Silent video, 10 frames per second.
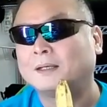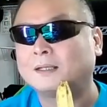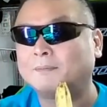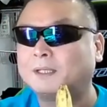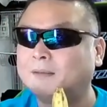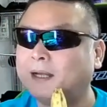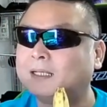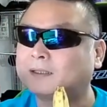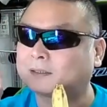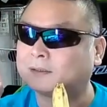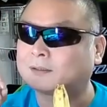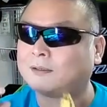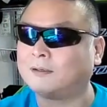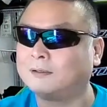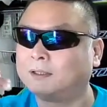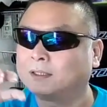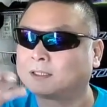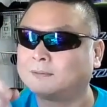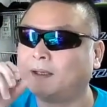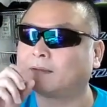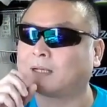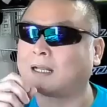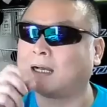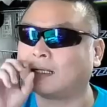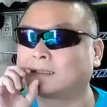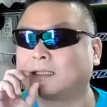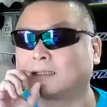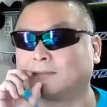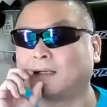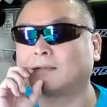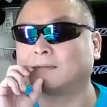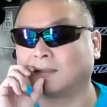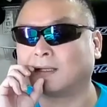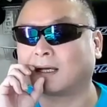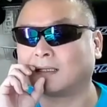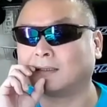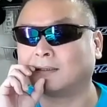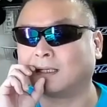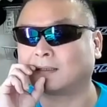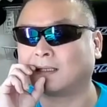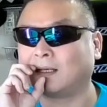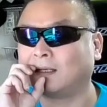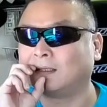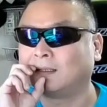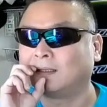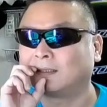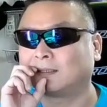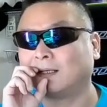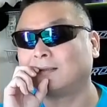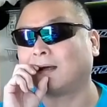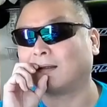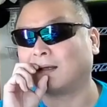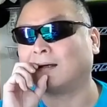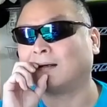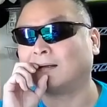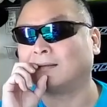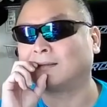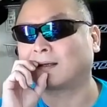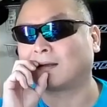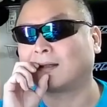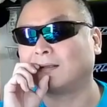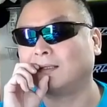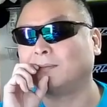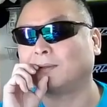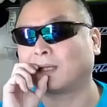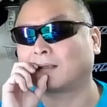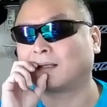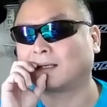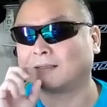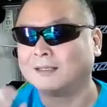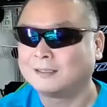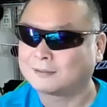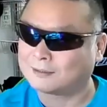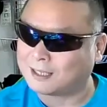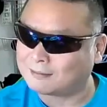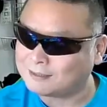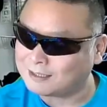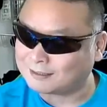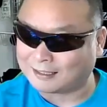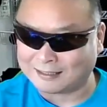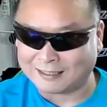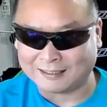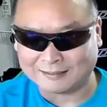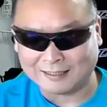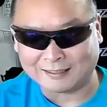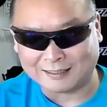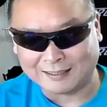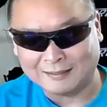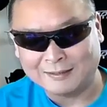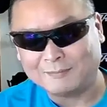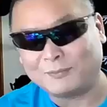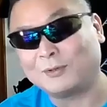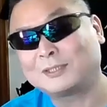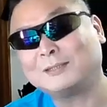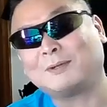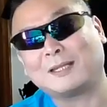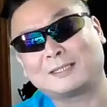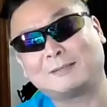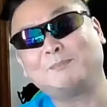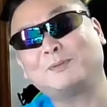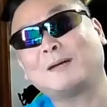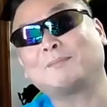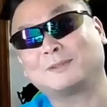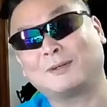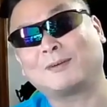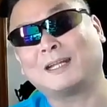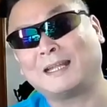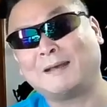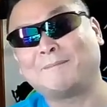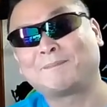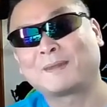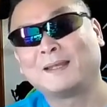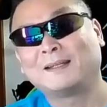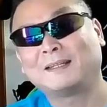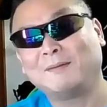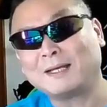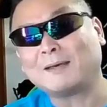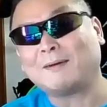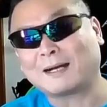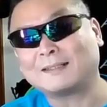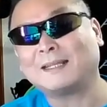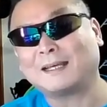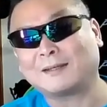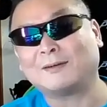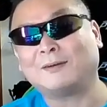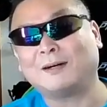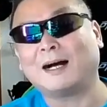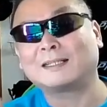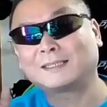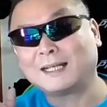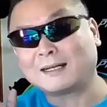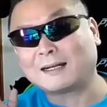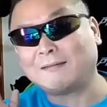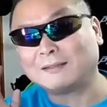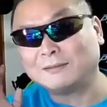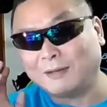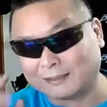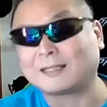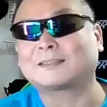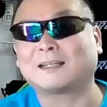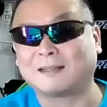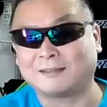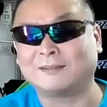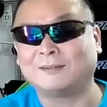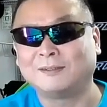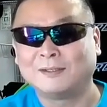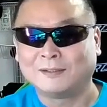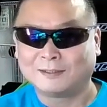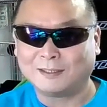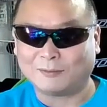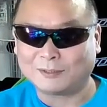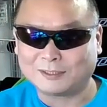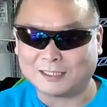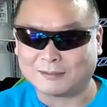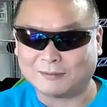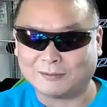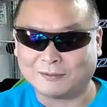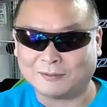で右回りにすると閉まるから味が閉まるんだよなんかなってね違ったかなで体にいいもんだってなんか、ね、逆だったかななんかなもうおじいまでちんぷんかんぷんだよこれねでわけわかんないけど味が変わるのは確かなんだよでおじいあのー、